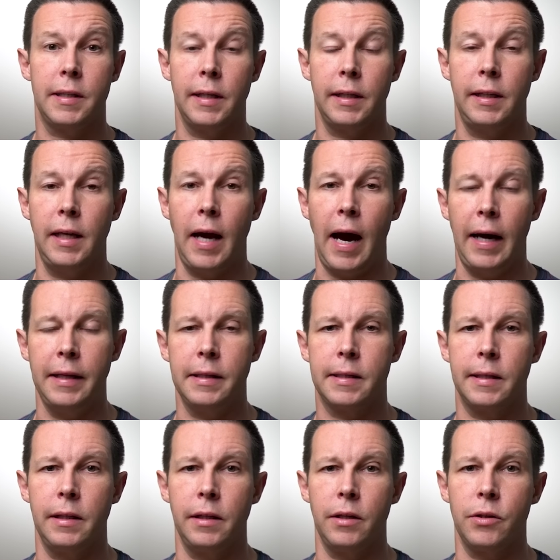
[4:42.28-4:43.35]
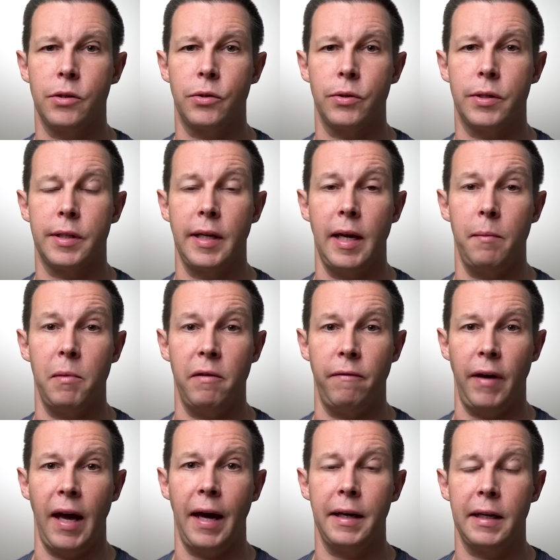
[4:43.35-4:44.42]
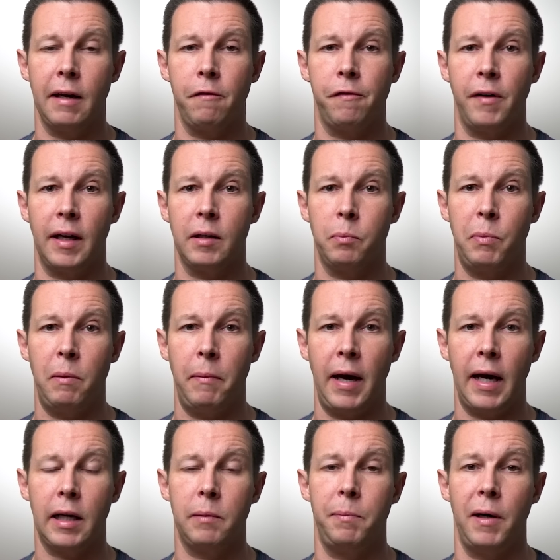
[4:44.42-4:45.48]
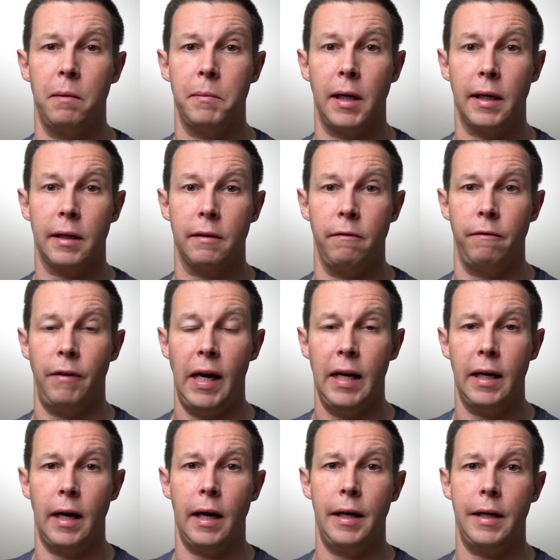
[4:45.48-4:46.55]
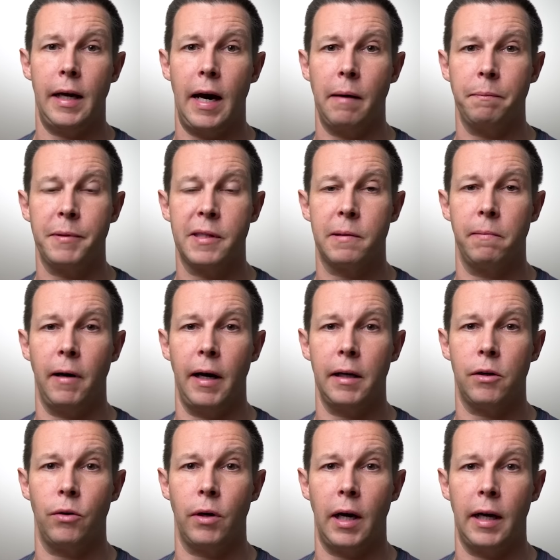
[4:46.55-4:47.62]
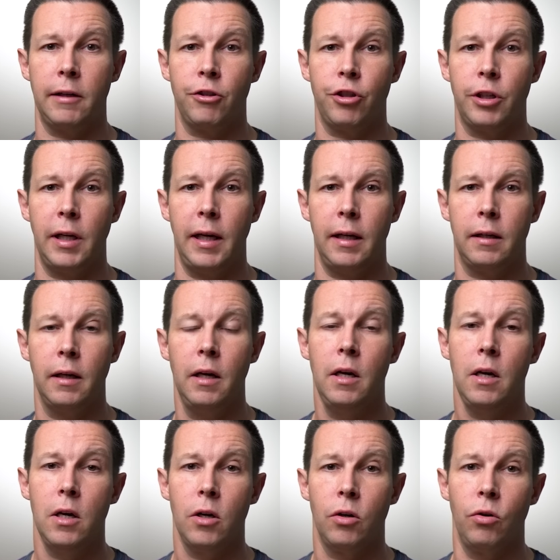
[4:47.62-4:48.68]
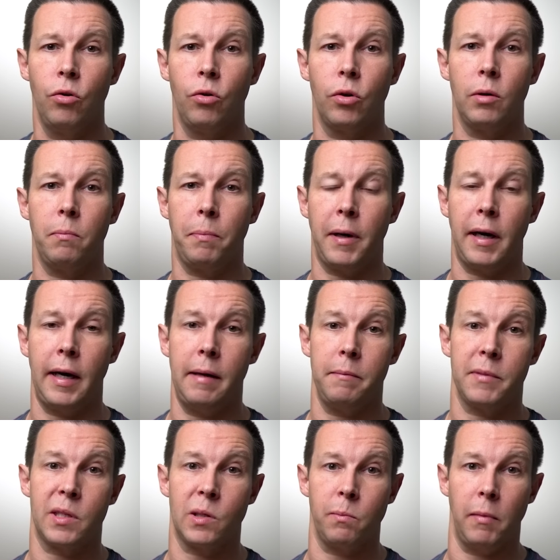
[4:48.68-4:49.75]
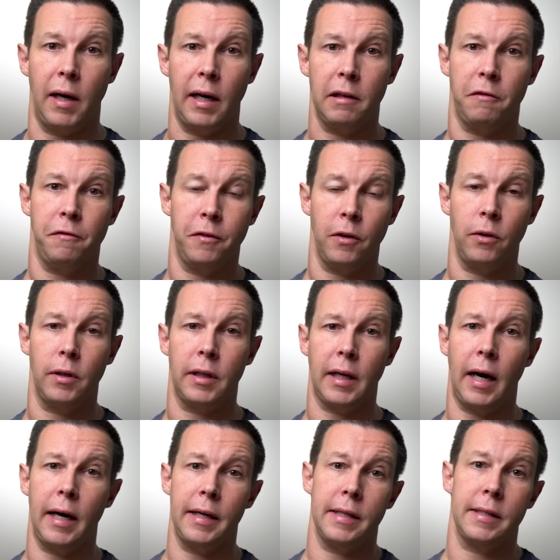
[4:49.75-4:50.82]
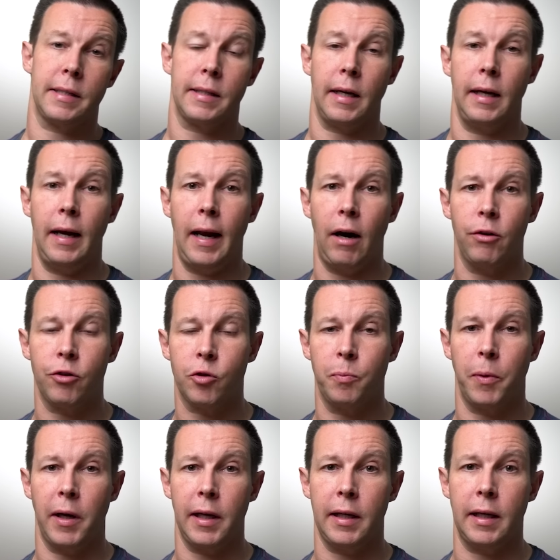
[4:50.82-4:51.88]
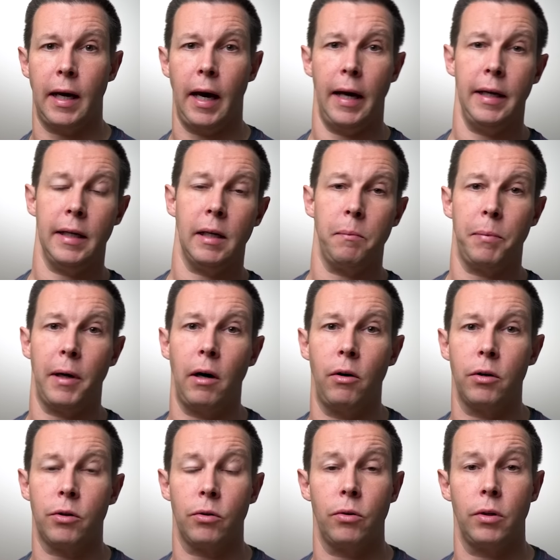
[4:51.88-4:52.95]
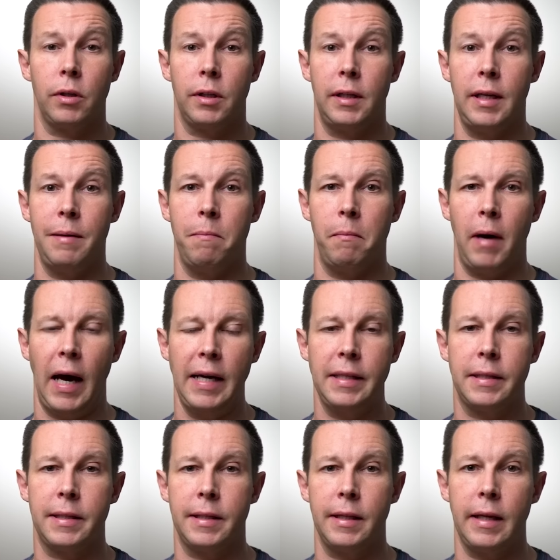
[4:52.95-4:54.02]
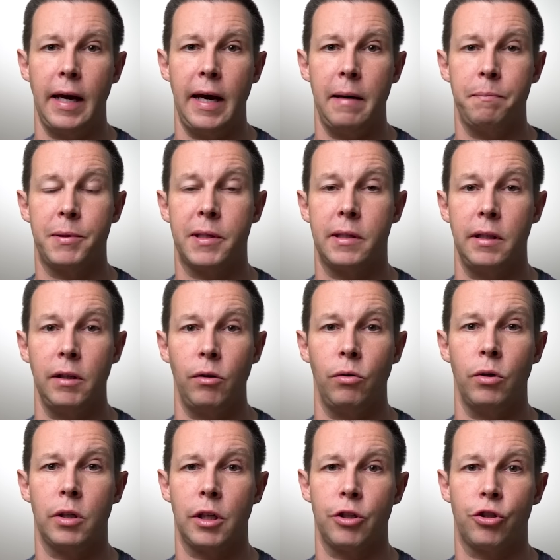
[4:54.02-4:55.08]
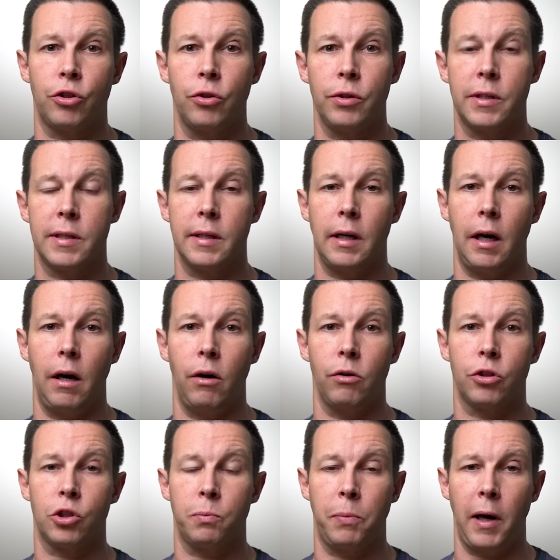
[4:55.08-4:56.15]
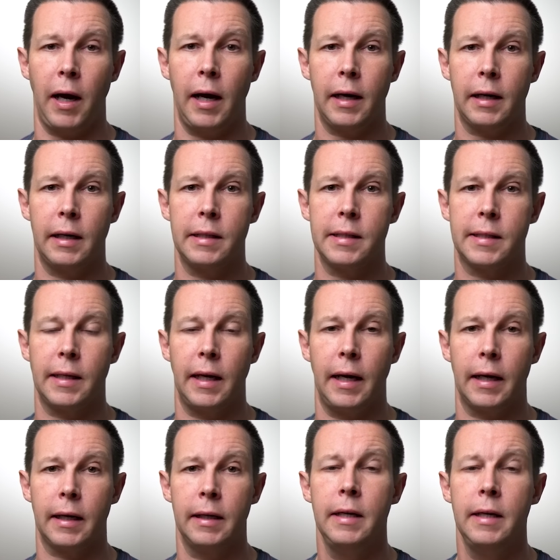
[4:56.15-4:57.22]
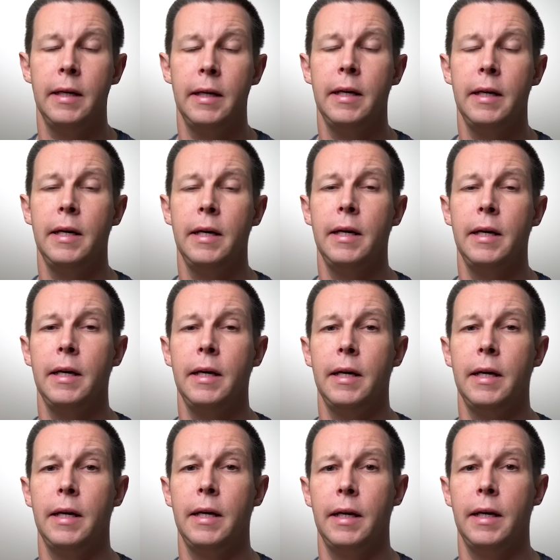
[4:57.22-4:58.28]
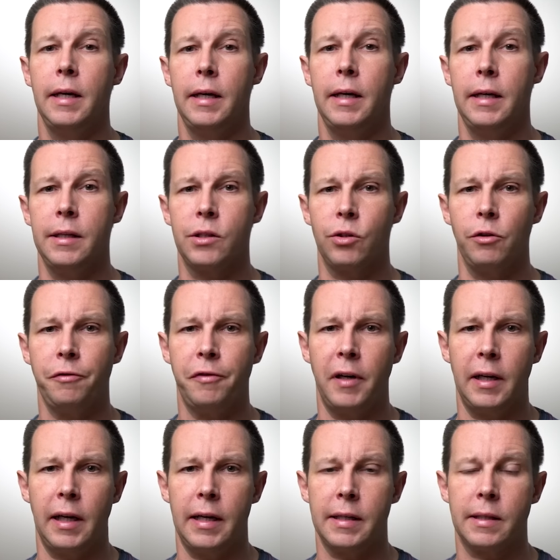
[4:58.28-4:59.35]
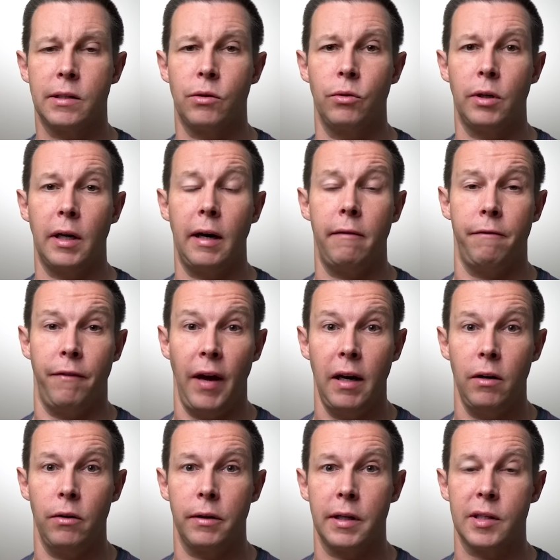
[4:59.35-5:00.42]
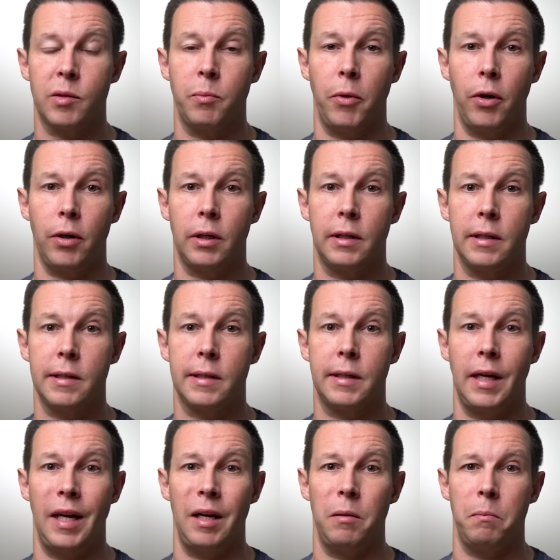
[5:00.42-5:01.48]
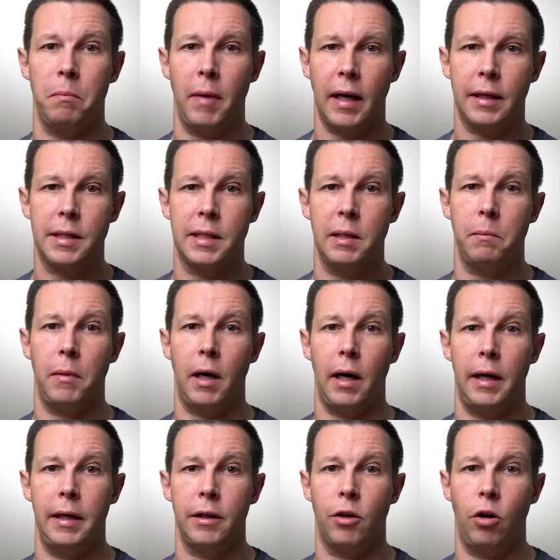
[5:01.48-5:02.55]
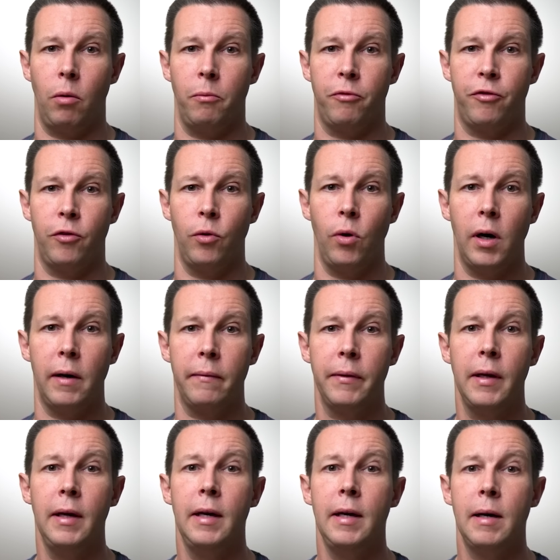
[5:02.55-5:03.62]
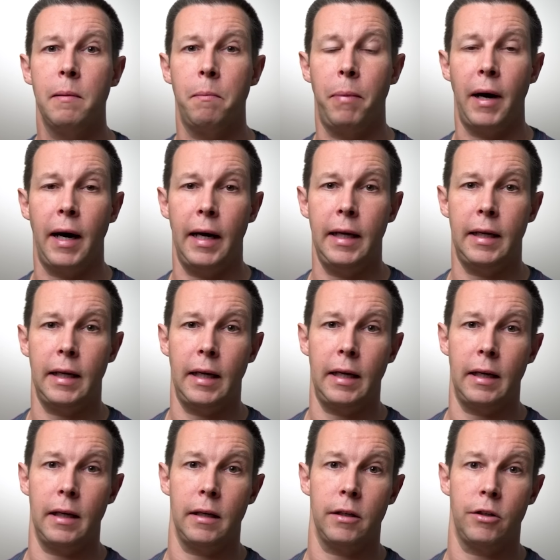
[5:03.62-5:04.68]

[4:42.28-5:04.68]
sich die einzelnen Systeme während der Fahrt bemerkbar machen, wenn eine Abzweigung ansteht? Nun, beim Smartphone, da ist ein Lautsprecher eingebaut und die meisten Apps, die unterstützen auch Sprachansagen. Erst links abbiegen. Insofern hast du da, wenn du das möchtest, den maximalen Komfort. Bei den